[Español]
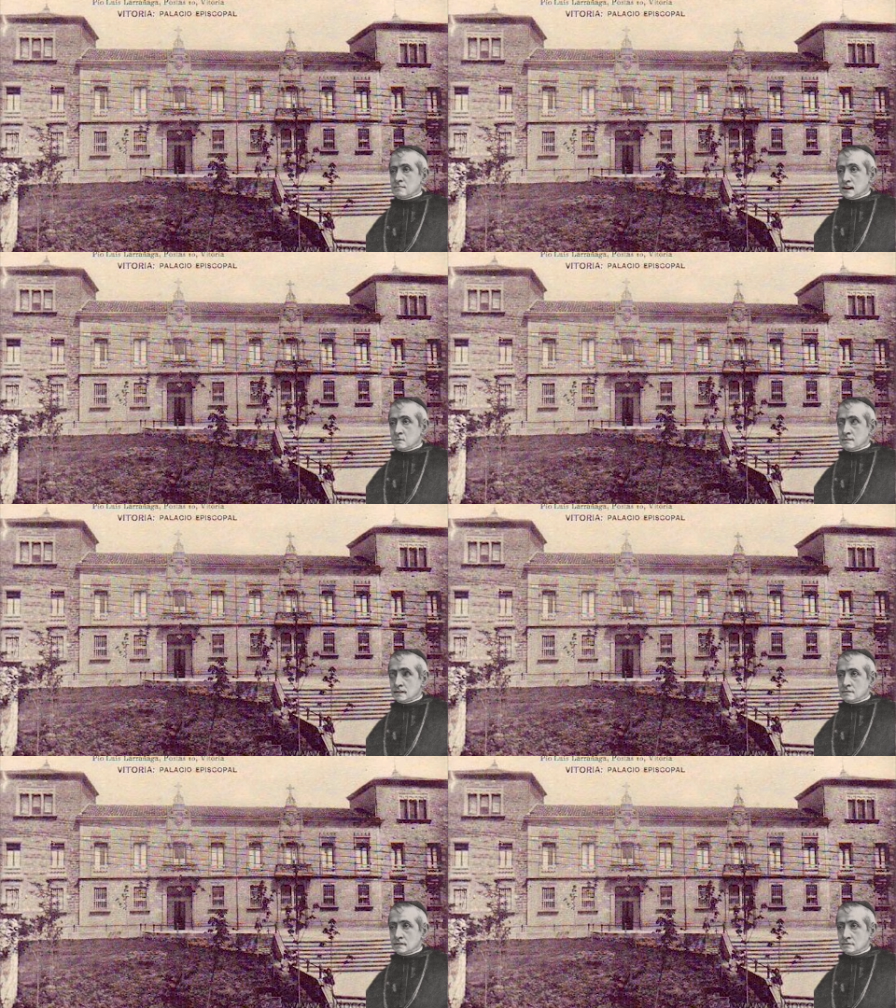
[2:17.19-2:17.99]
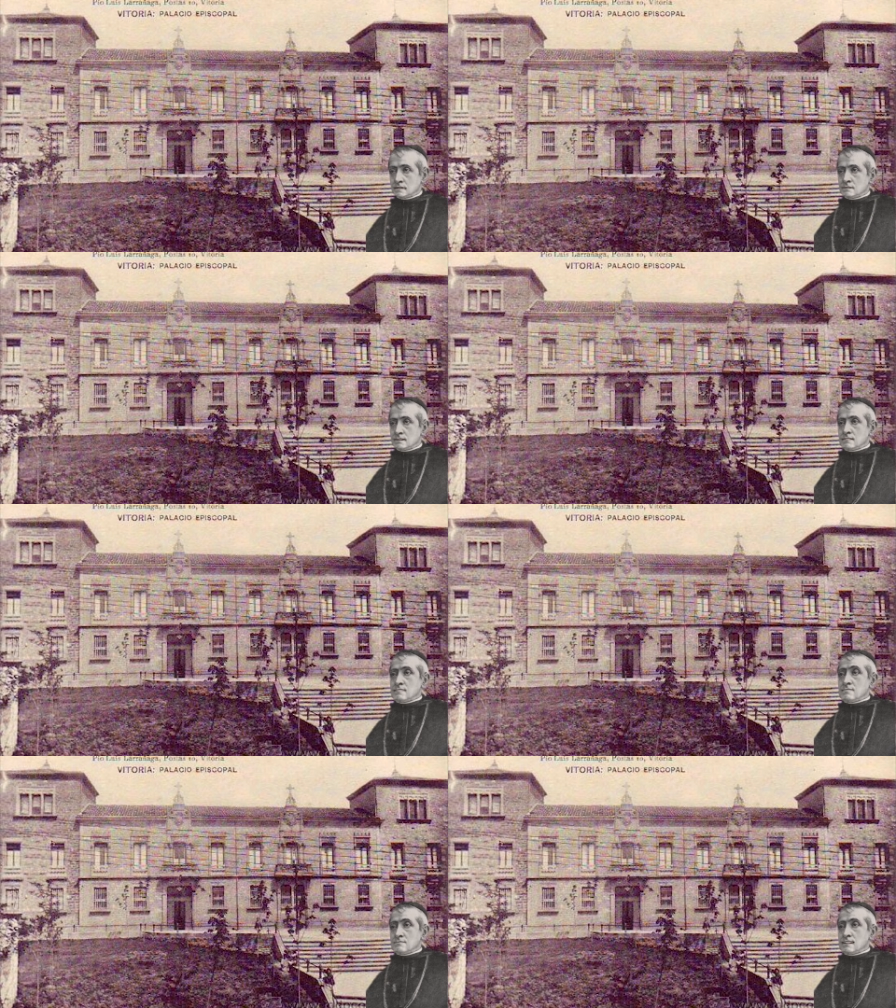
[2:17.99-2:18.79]
la regente María
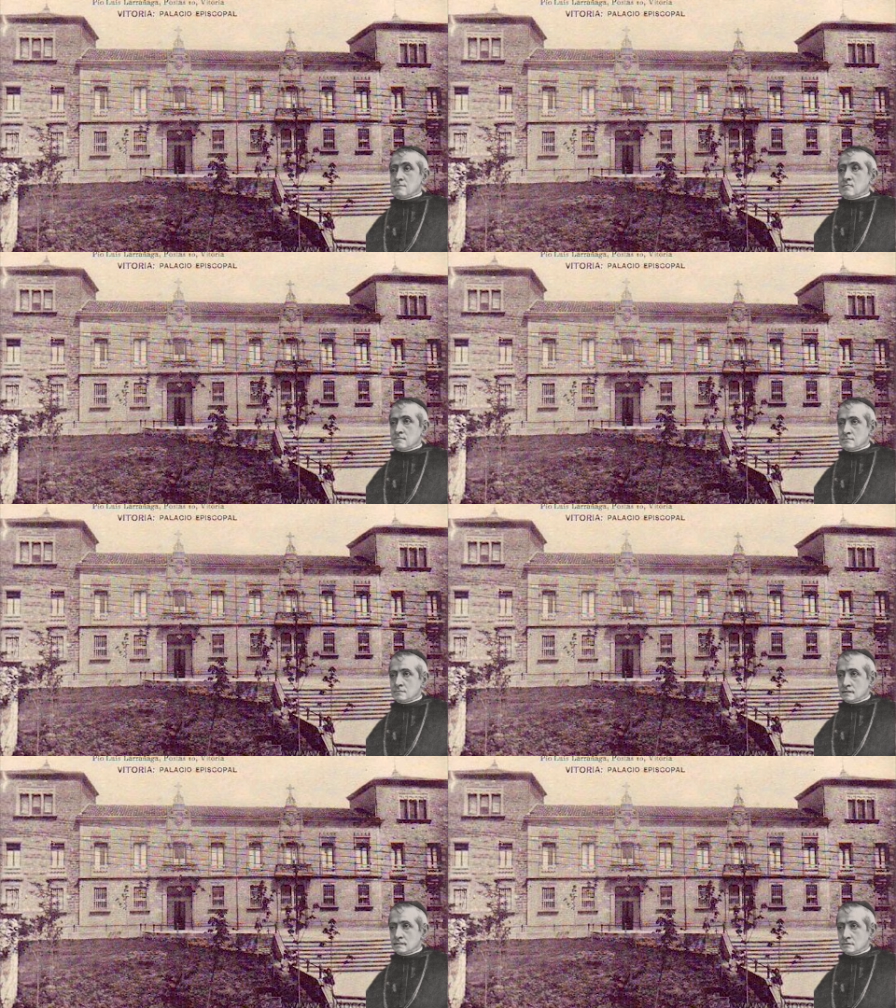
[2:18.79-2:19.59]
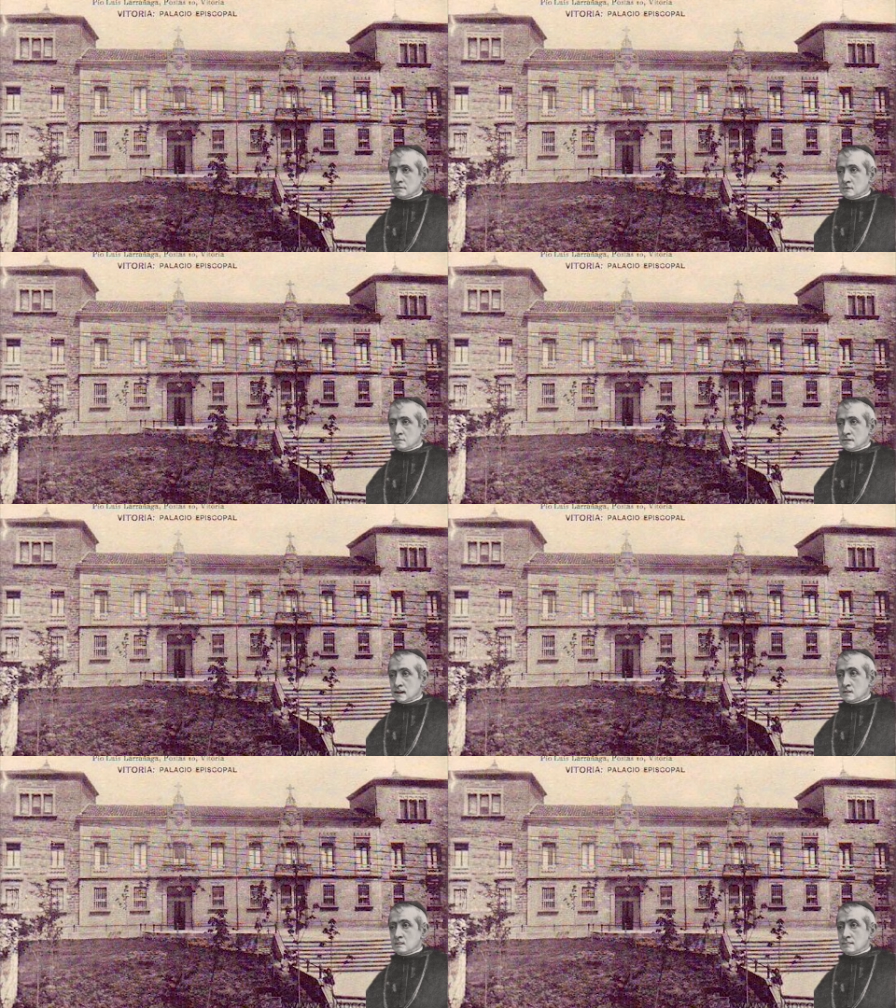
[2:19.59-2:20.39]
Cristina pidió que se me
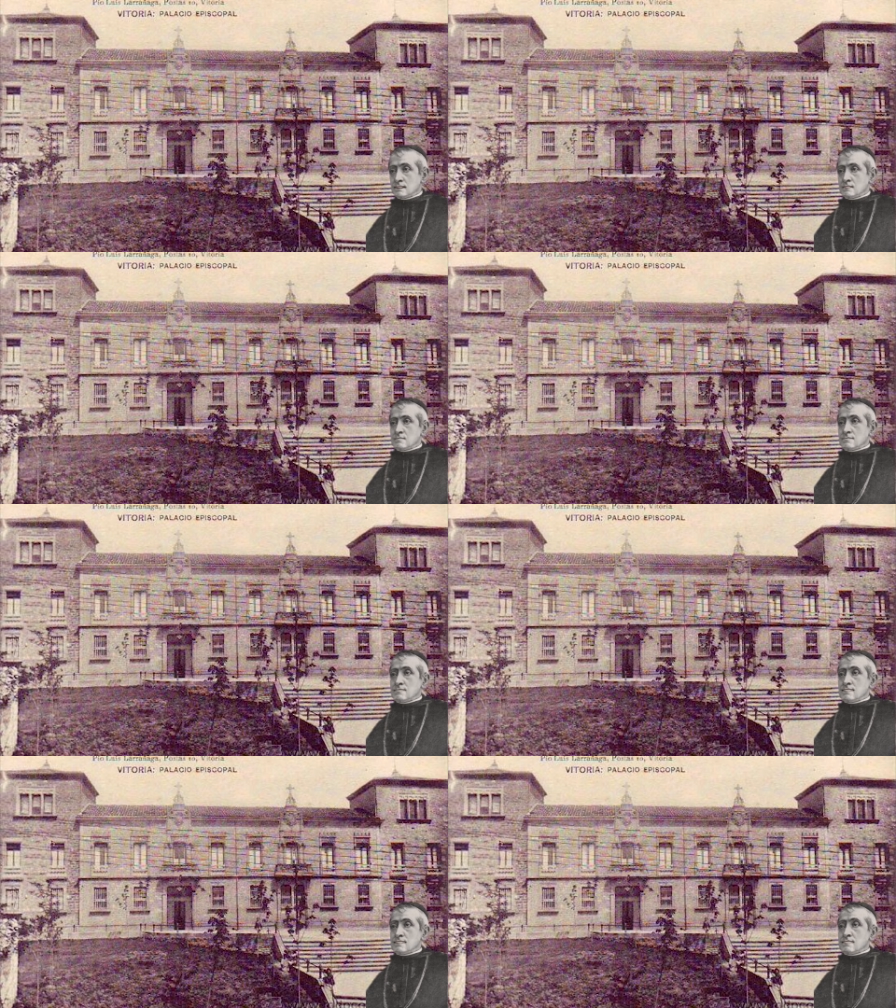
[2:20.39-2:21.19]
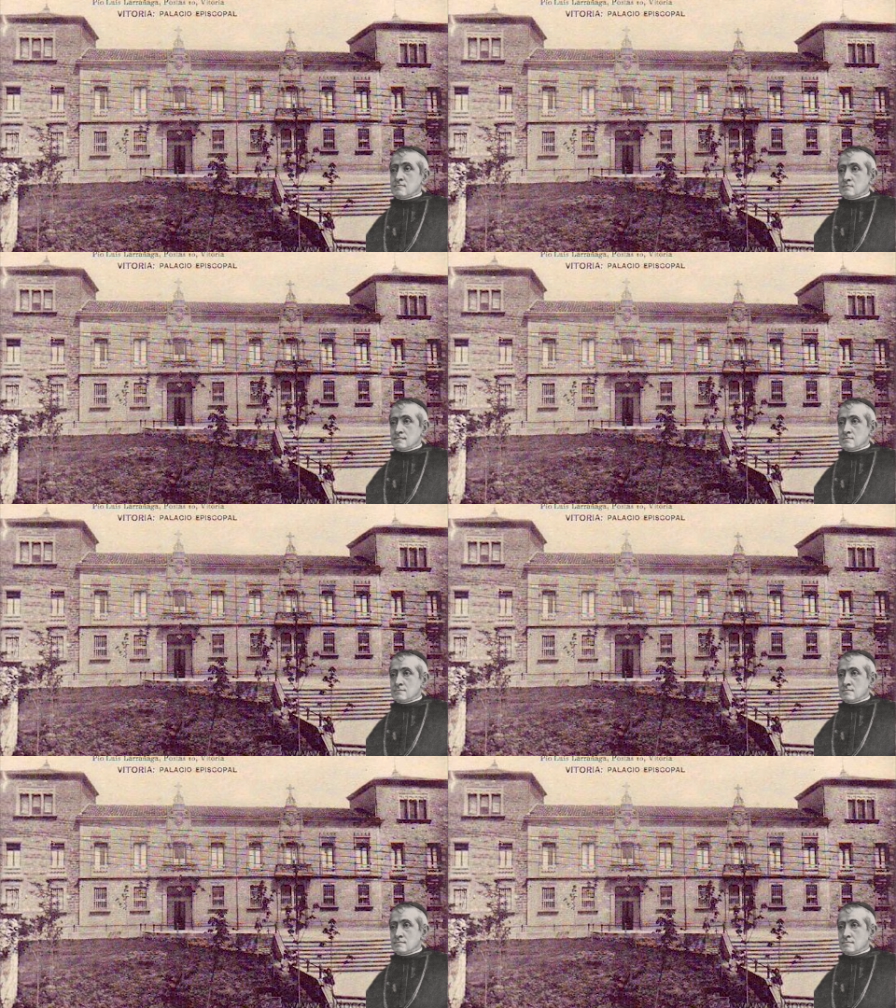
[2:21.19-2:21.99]
trasladase a, dicha
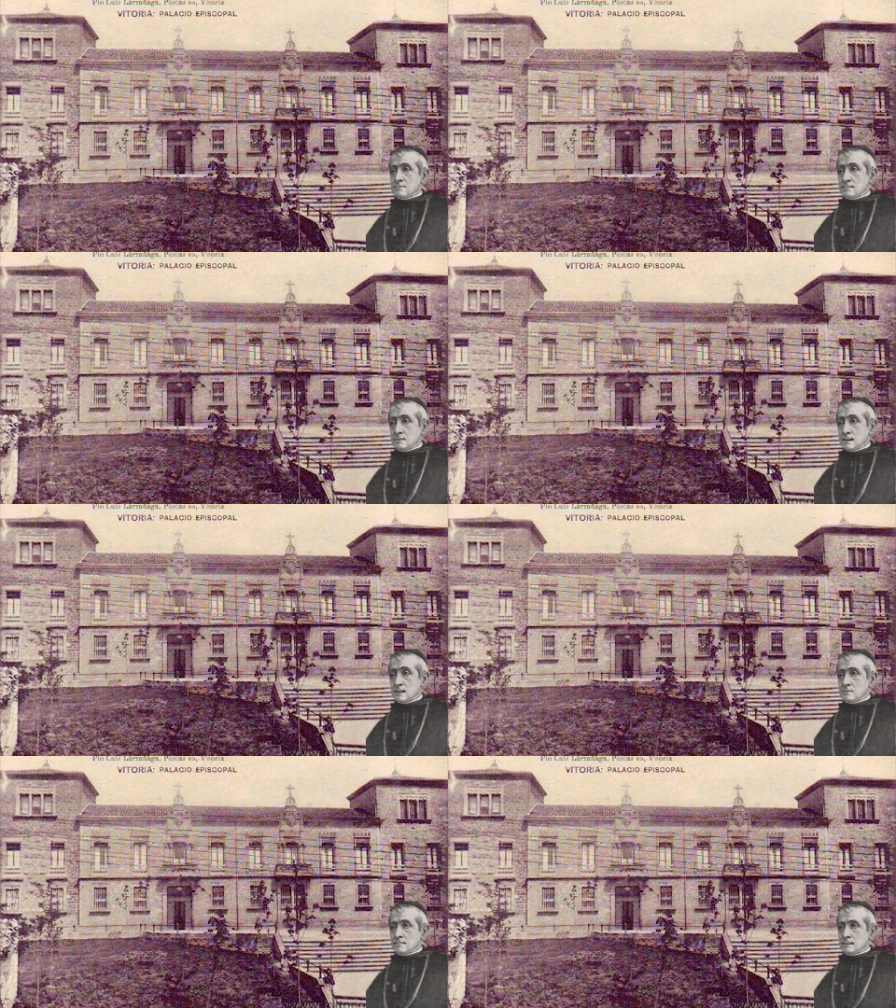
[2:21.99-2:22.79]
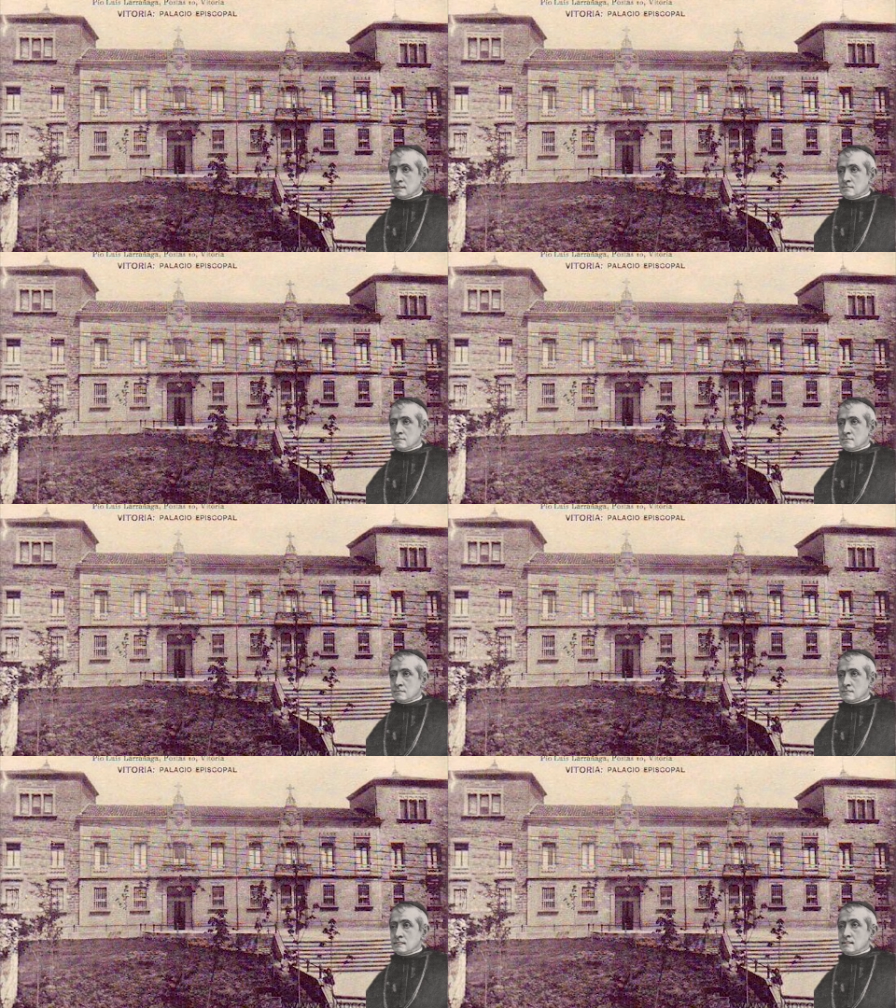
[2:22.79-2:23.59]
diócesis, pero lo rechacé,
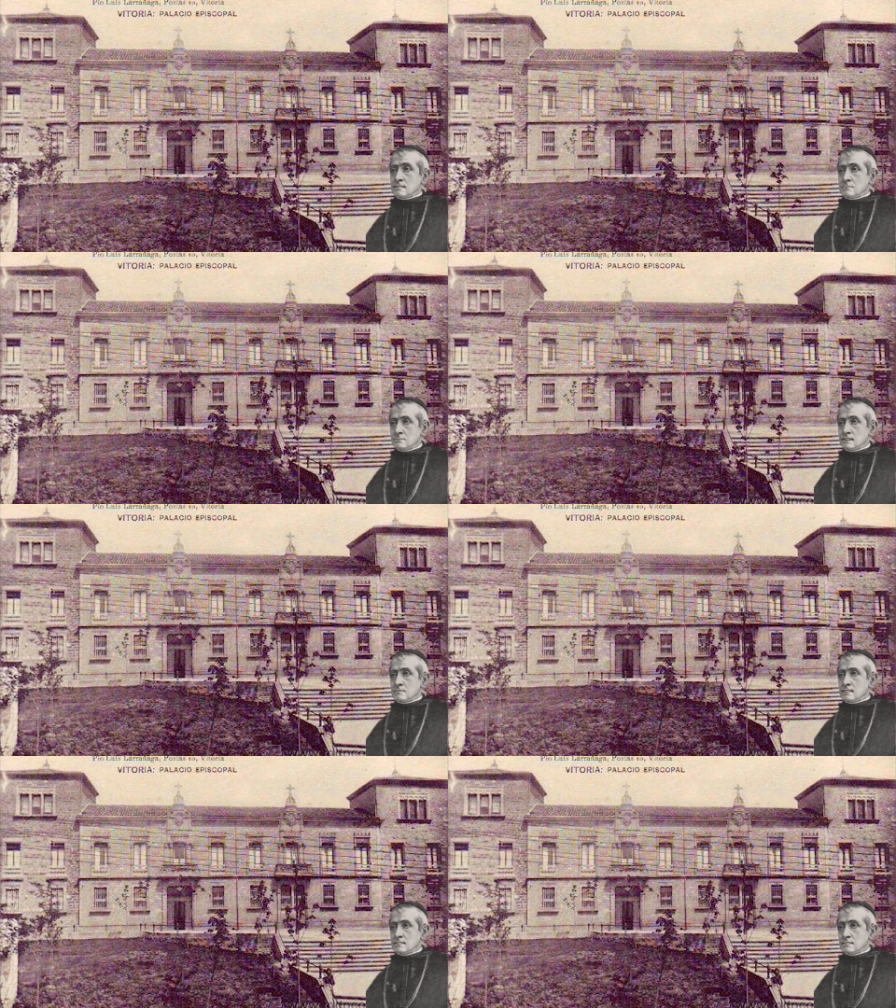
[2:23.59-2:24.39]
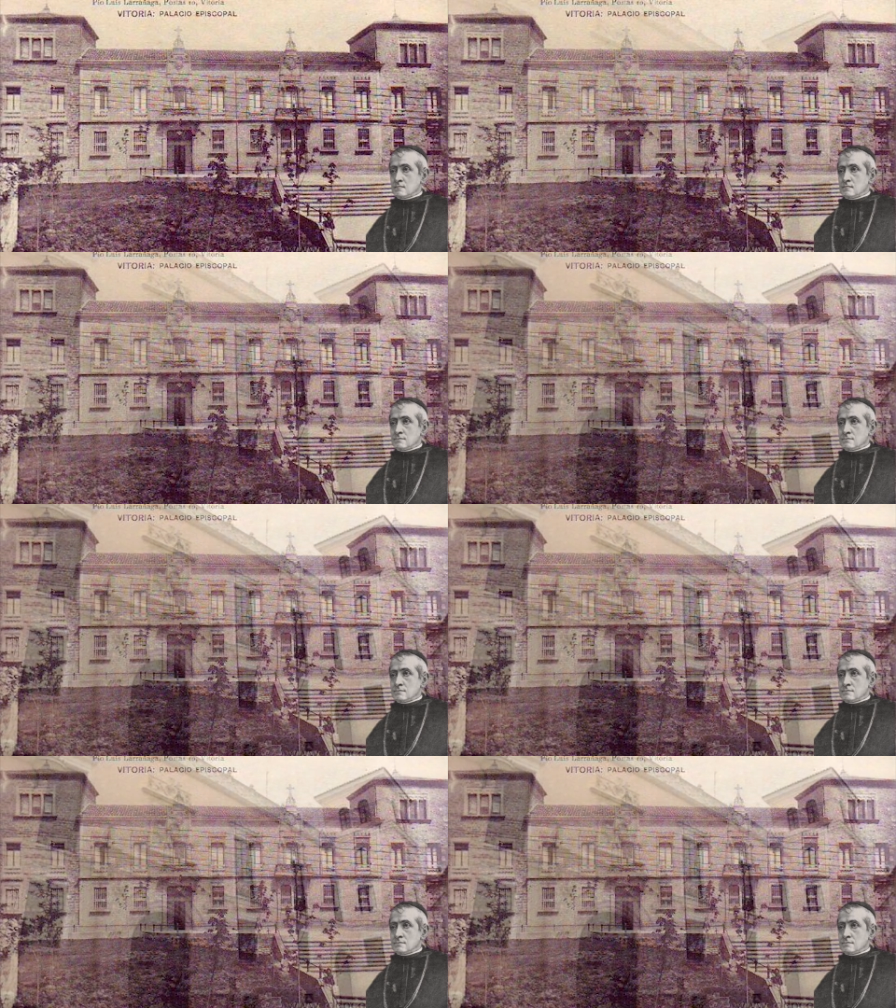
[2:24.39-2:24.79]
sabía mis límites.